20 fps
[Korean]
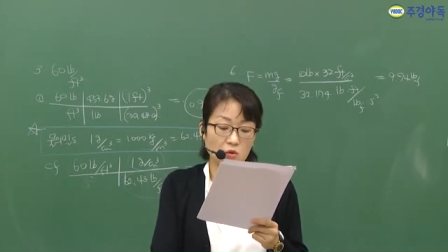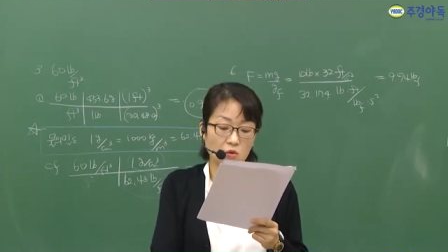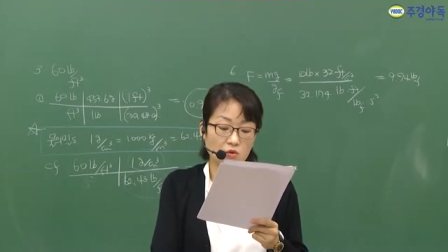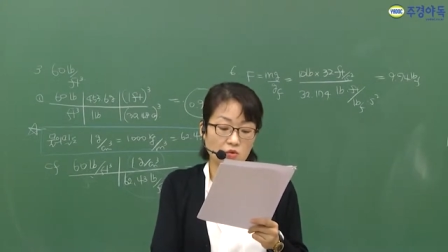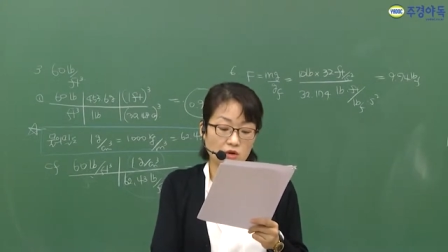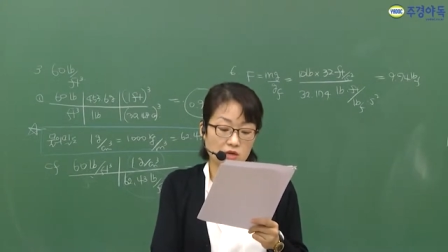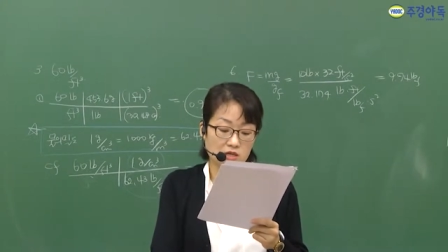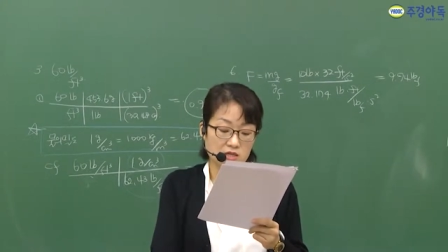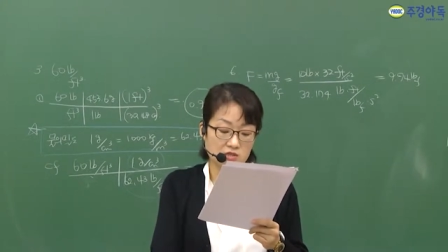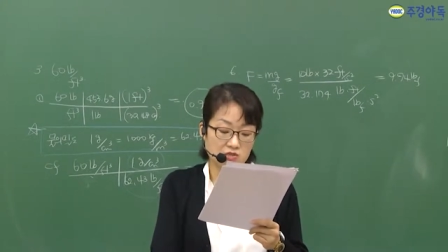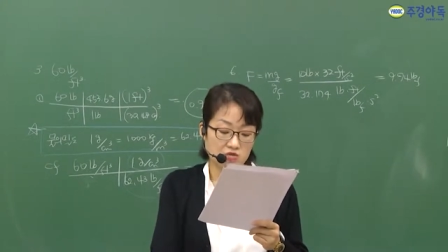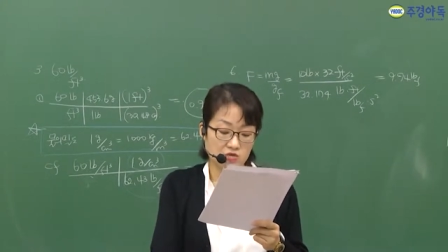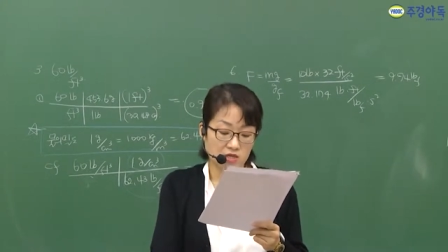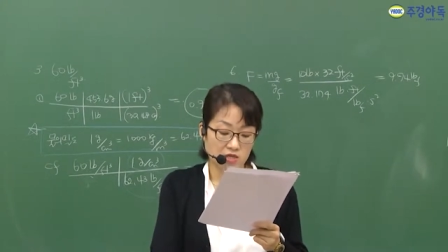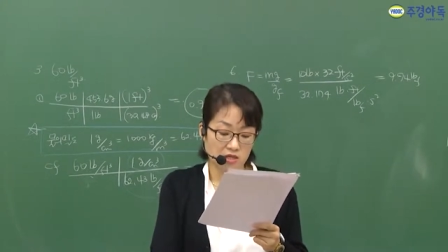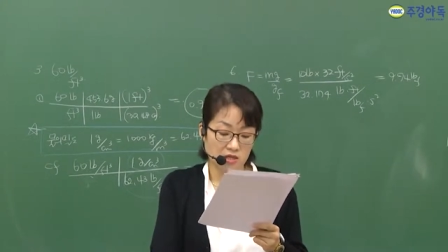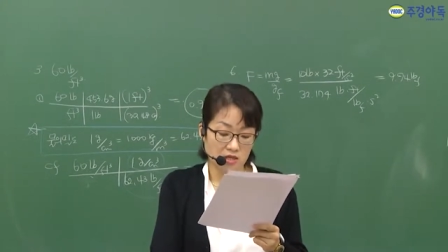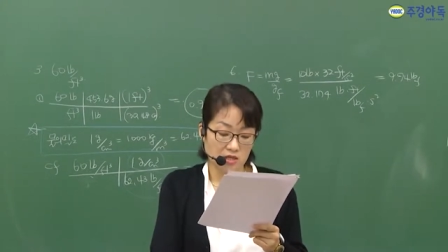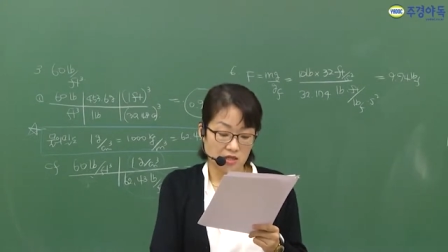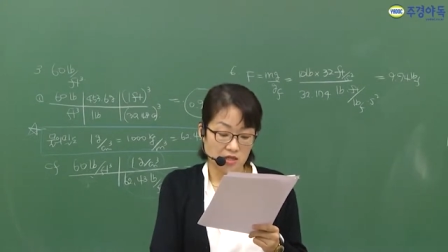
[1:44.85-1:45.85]
올릴 수
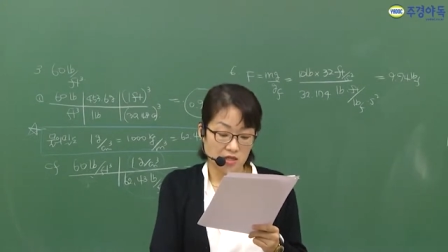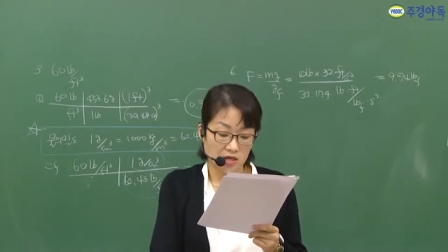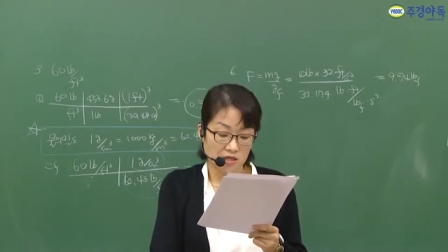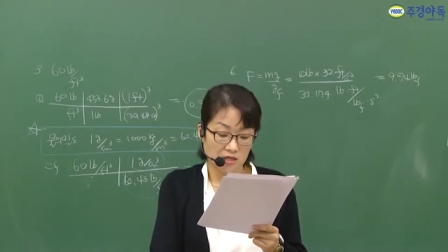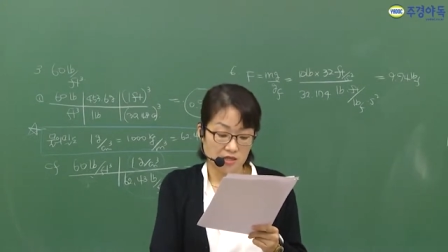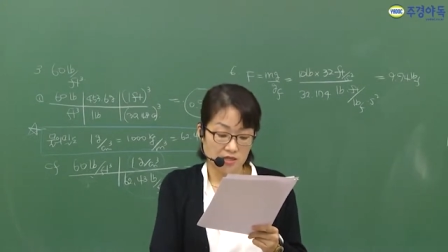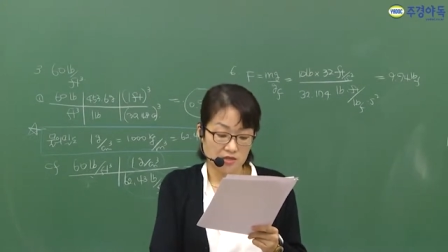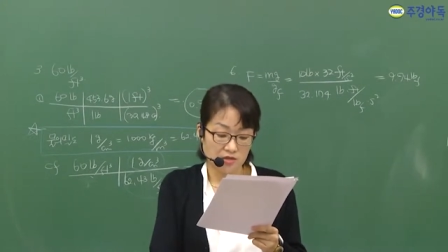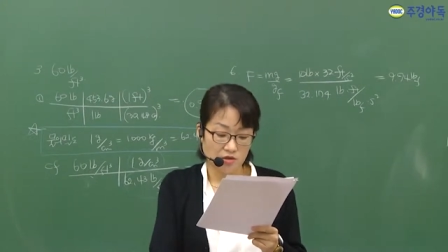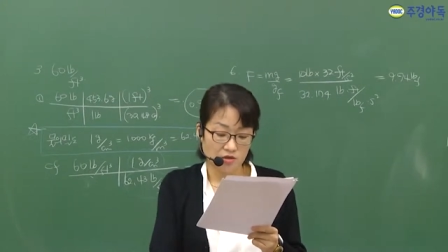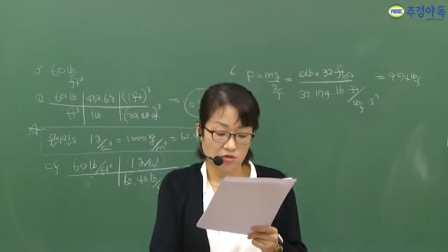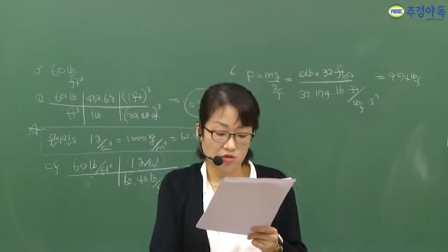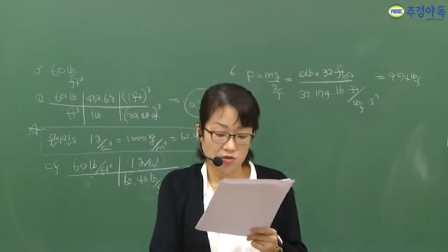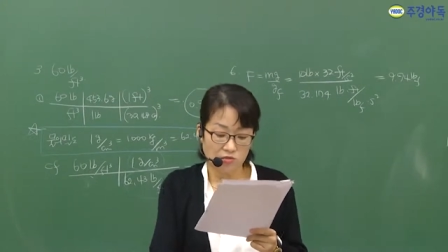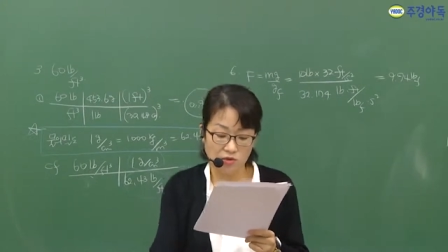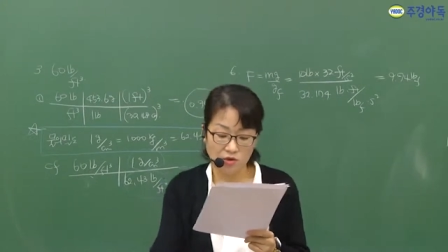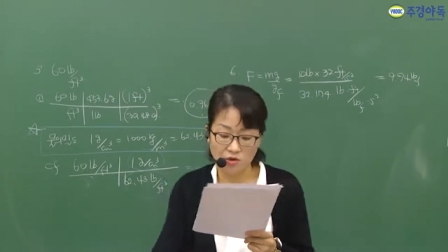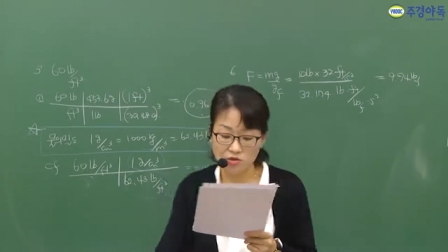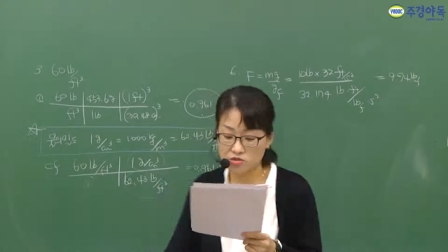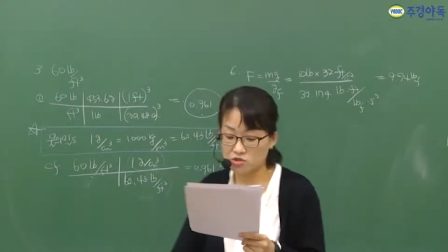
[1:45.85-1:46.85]
있겠는가 그랬어요.
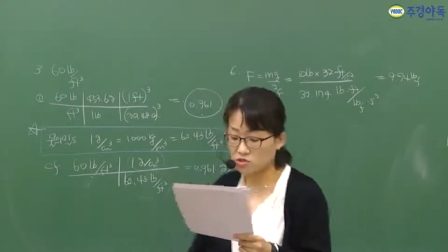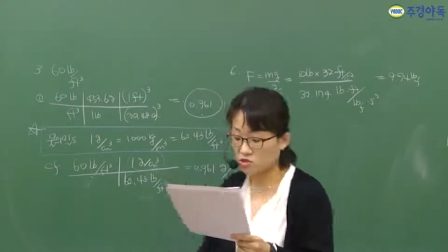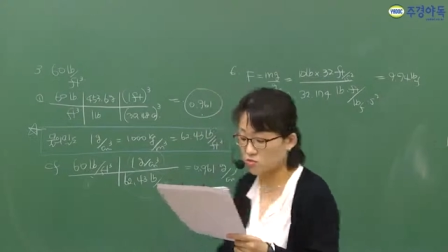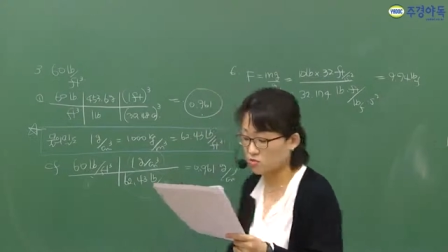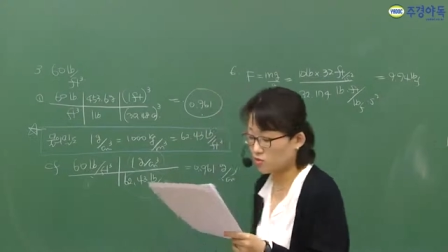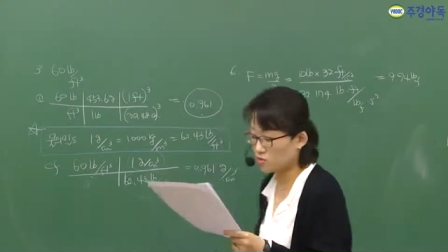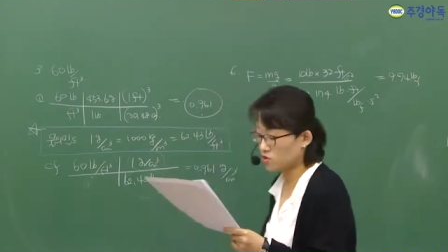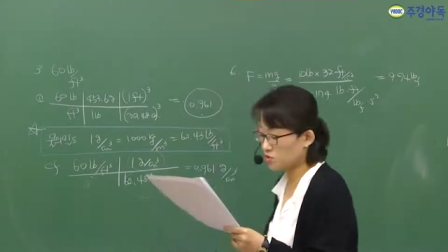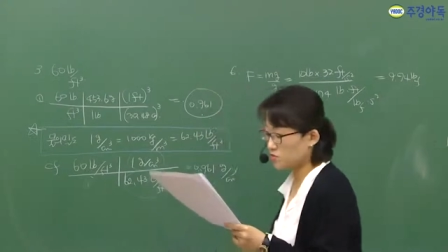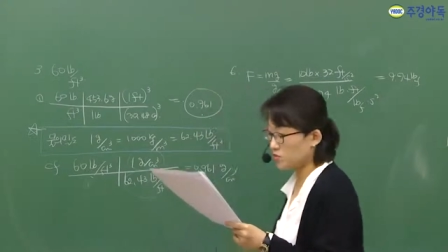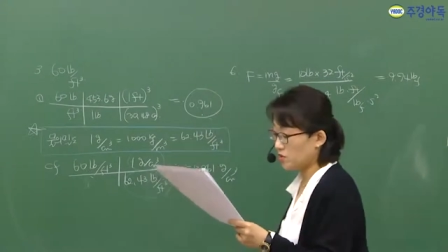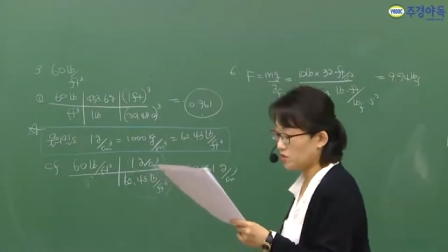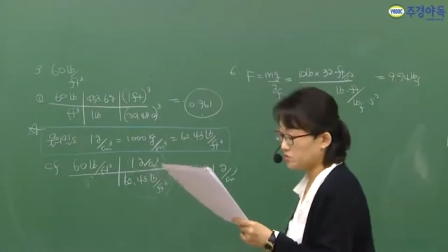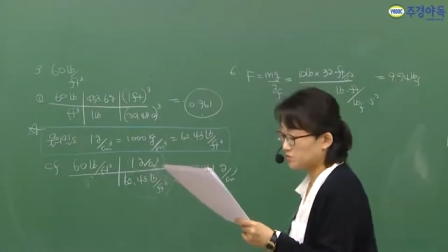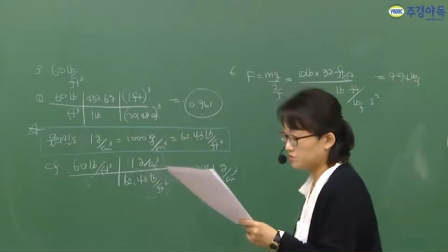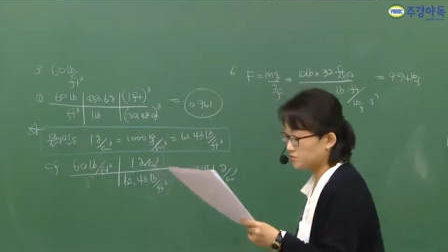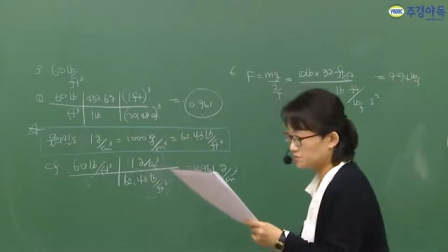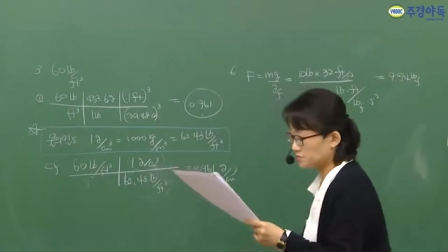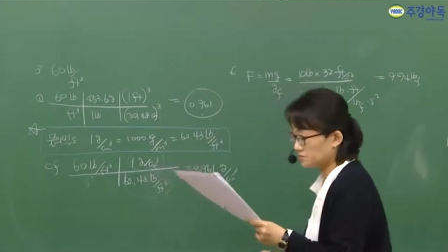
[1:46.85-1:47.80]
그러면 지금 보시면